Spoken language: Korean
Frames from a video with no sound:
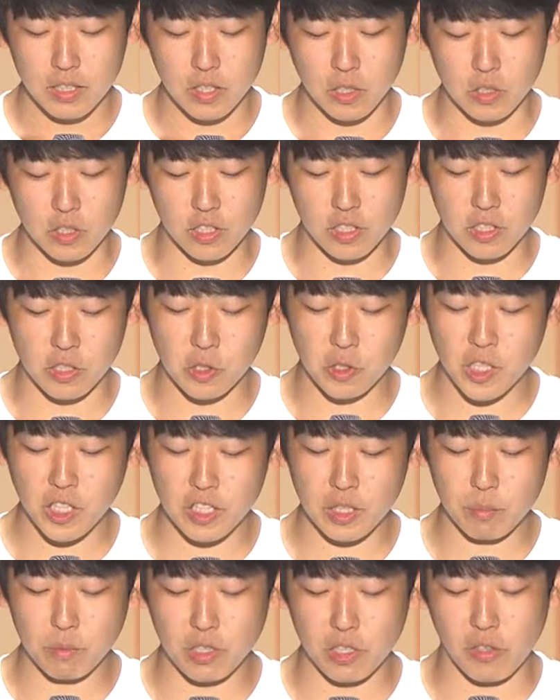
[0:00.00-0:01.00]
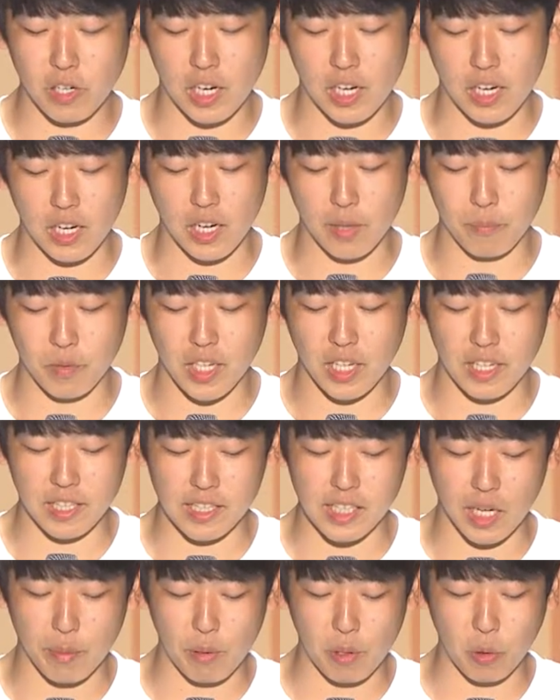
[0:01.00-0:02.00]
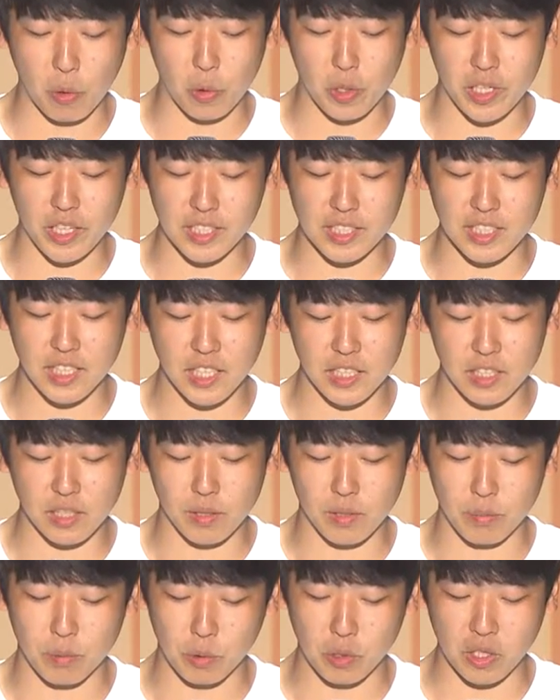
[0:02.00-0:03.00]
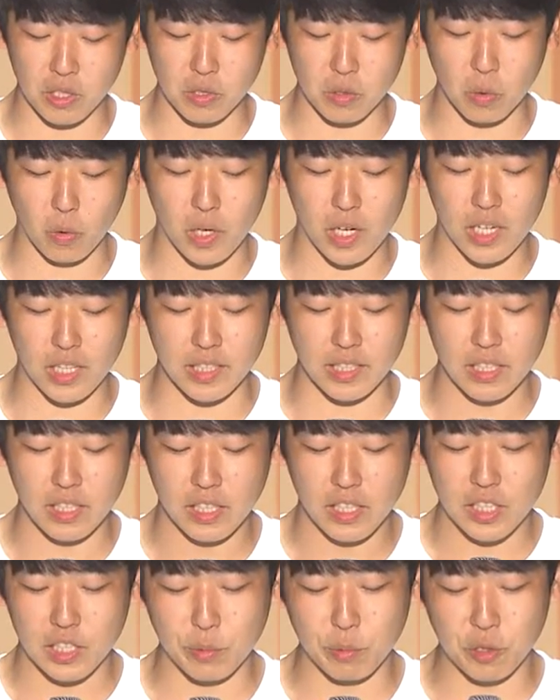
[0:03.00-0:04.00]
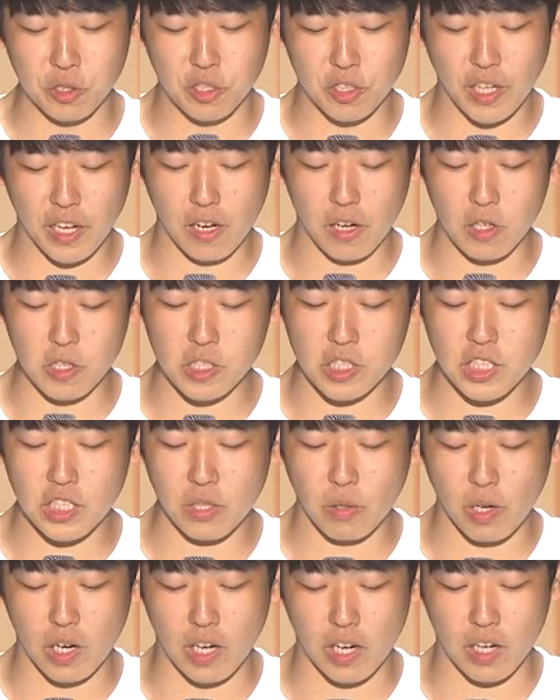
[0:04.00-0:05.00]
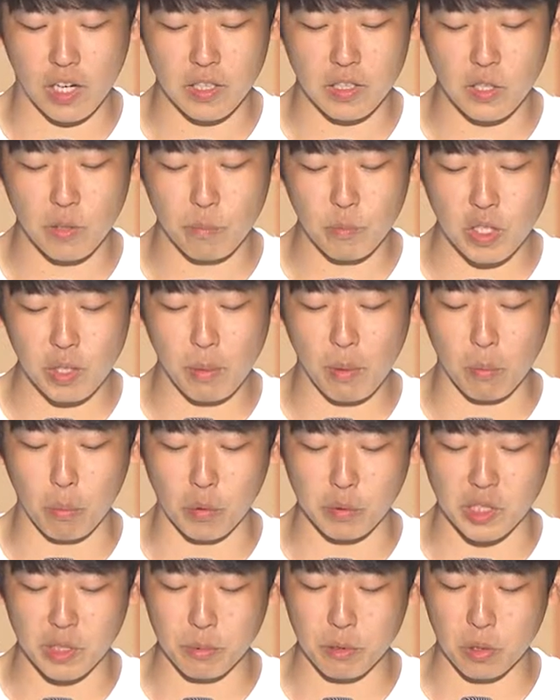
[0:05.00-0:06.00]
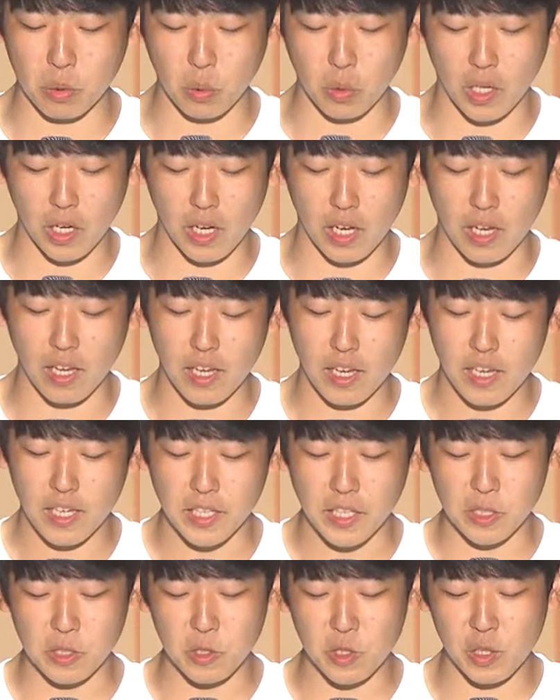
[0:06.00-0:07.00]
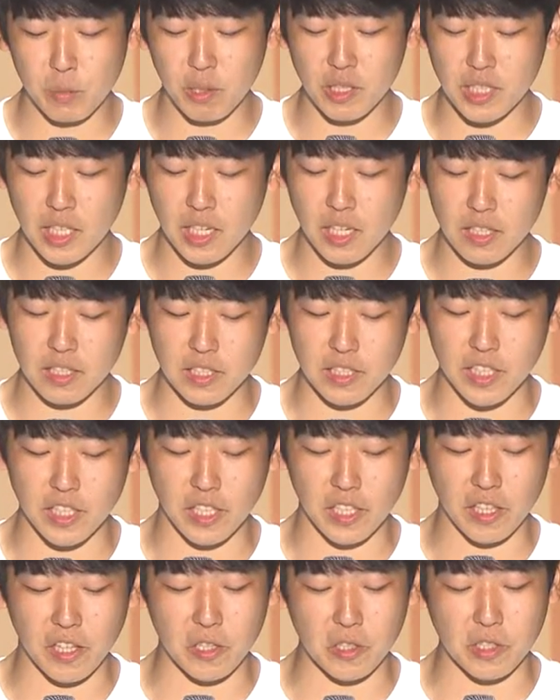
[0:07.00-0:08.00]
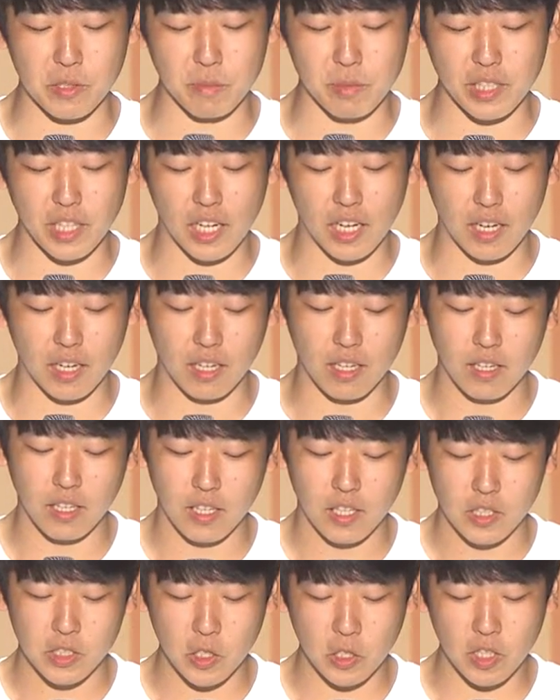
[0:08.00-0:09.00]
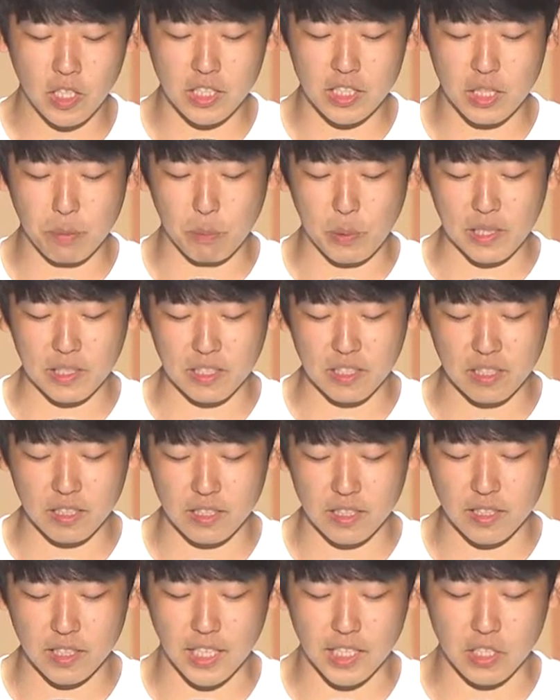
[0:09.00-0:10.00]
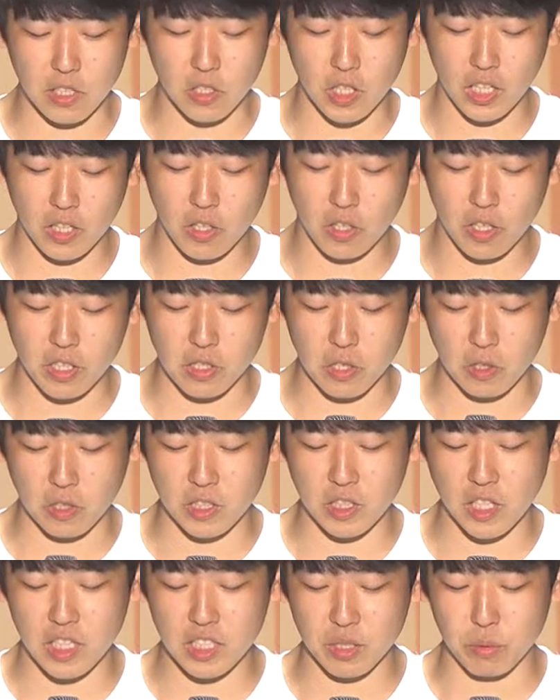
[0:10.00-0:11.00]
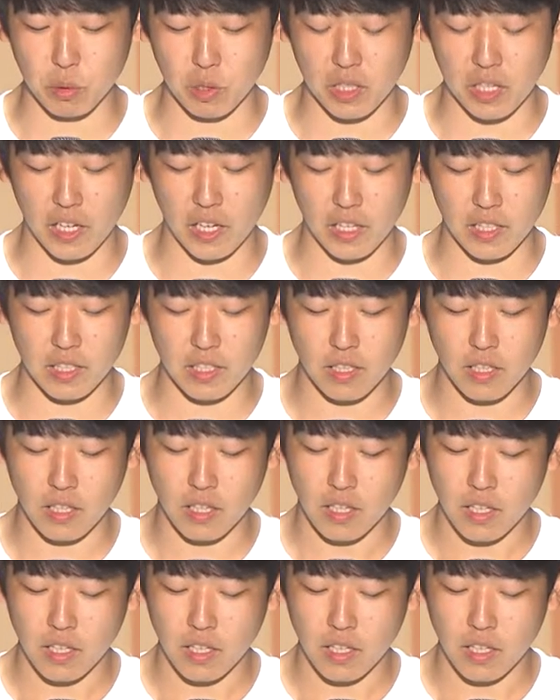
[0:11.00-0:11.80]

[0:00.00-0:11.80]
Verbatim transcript: 저는 순장님들과 함께 4박 5일의 시간을 보내는 동안 그분들의 헌신과 섬김의 모습을 통해 예수님의 사랑을 느끼게 되었습니다. 첫날 집회는 낯선 환경에 적응하지 못해